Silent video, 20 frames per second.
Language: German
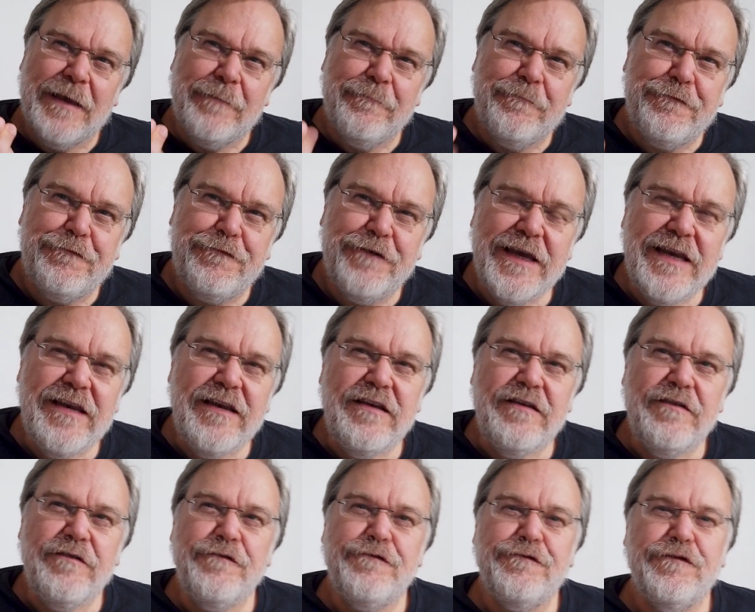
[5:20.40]

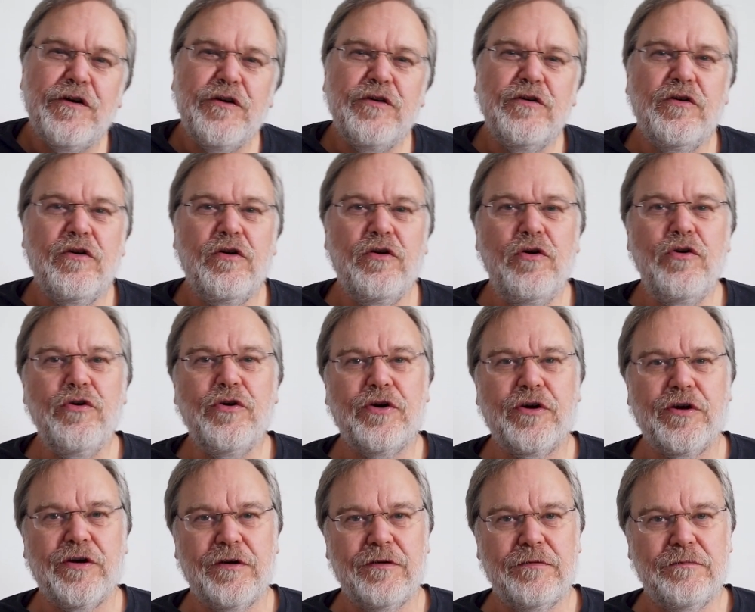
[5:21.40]
Empfinden von
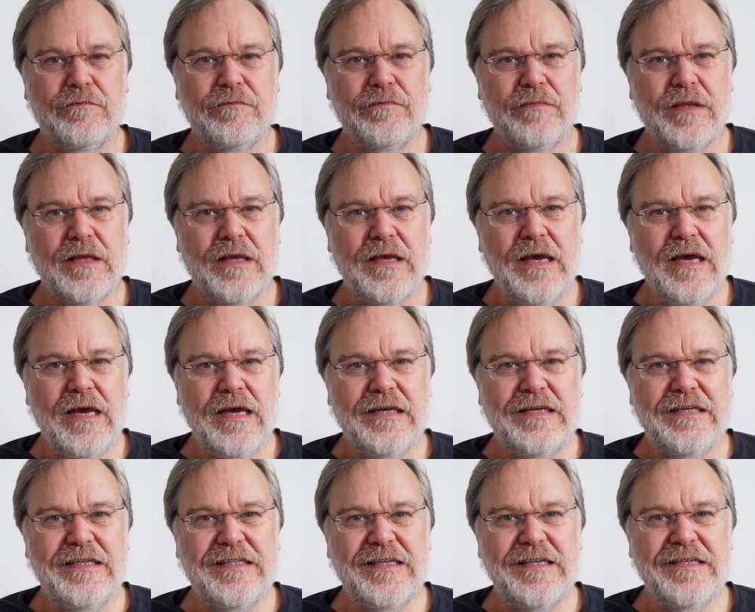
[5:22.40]
Glück,
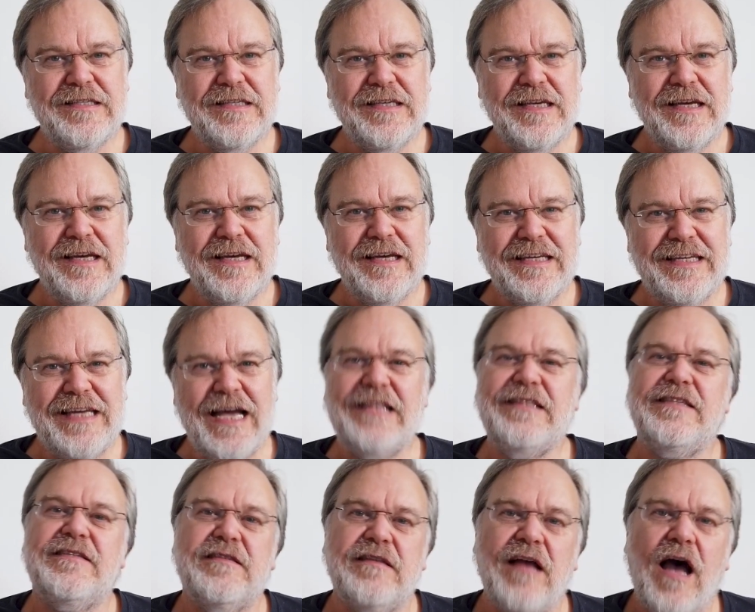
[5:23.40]
dieses
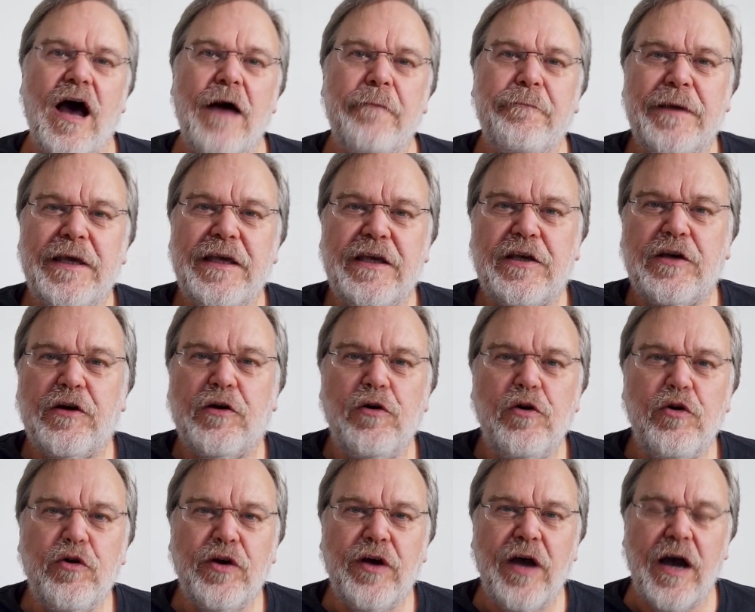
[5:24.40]
Jetzt habe ich
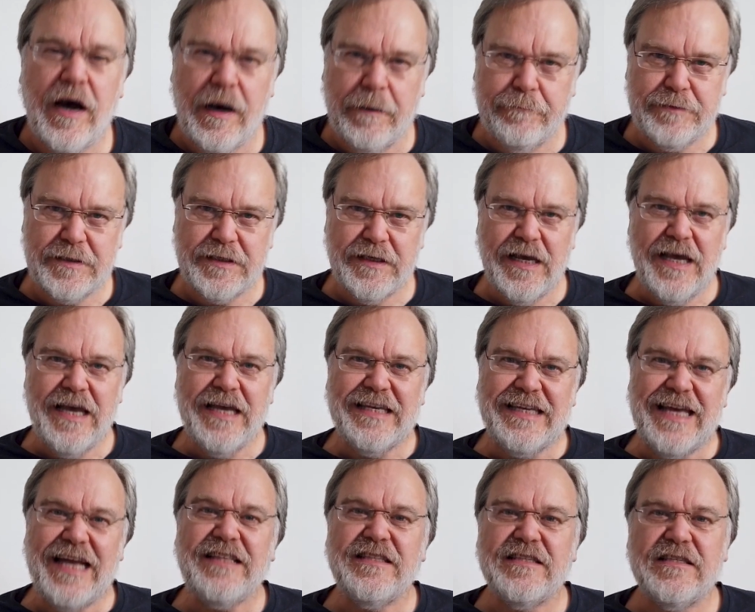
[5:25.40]
Glück gehabt,
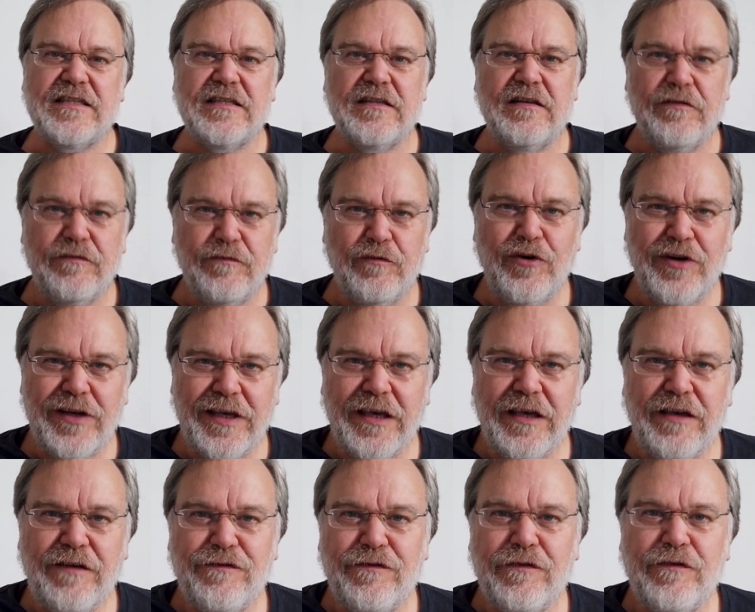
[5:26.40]
jetzt wurde
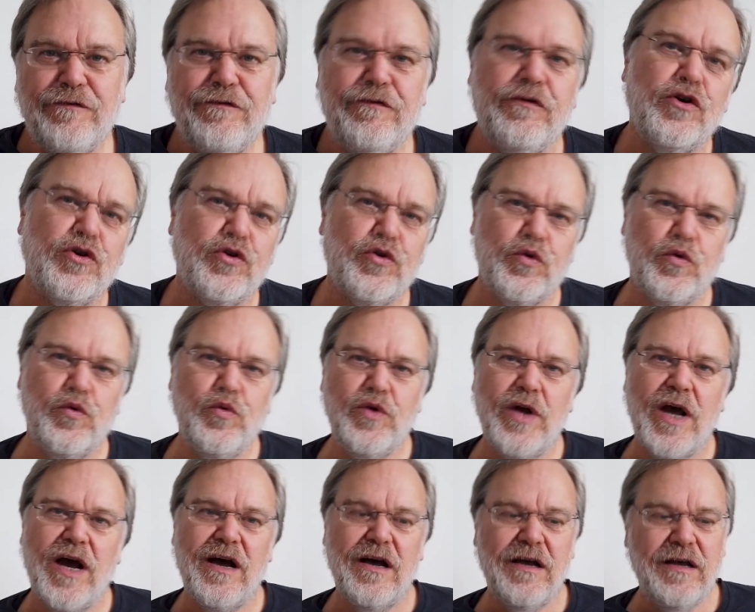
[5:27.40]
ich von
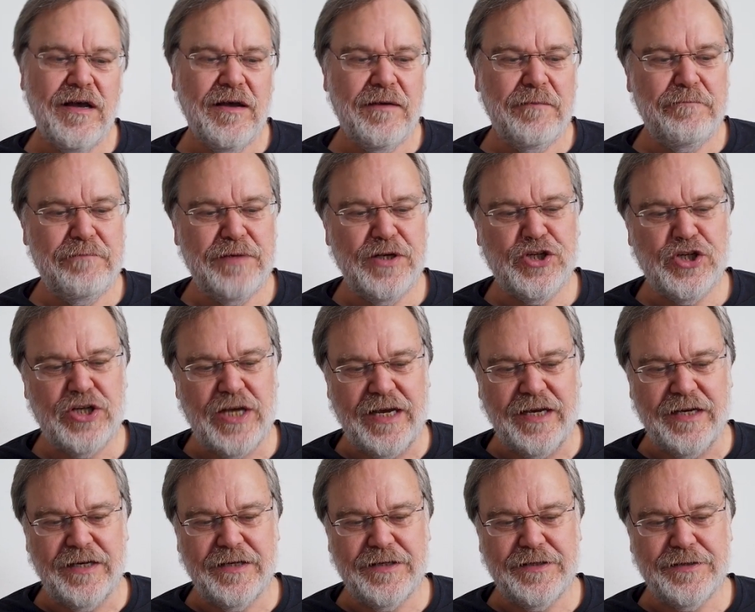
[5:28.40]
Fortuna
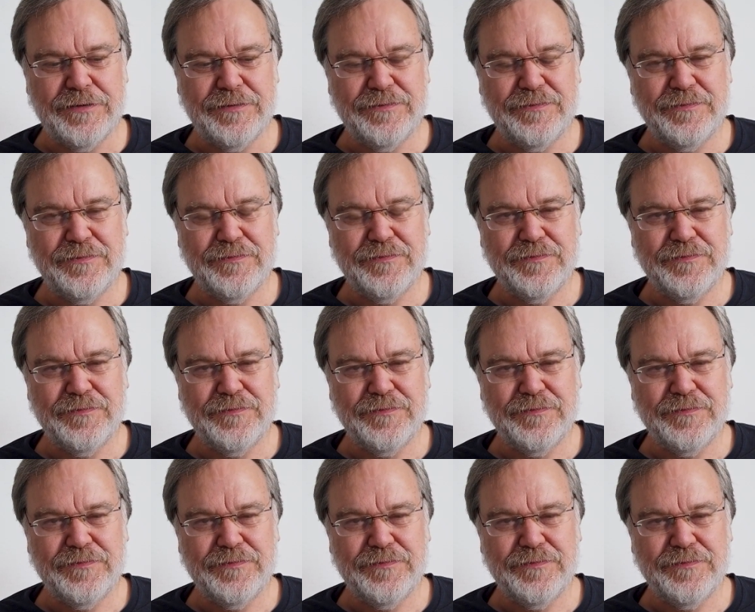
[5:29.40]
beschenkt.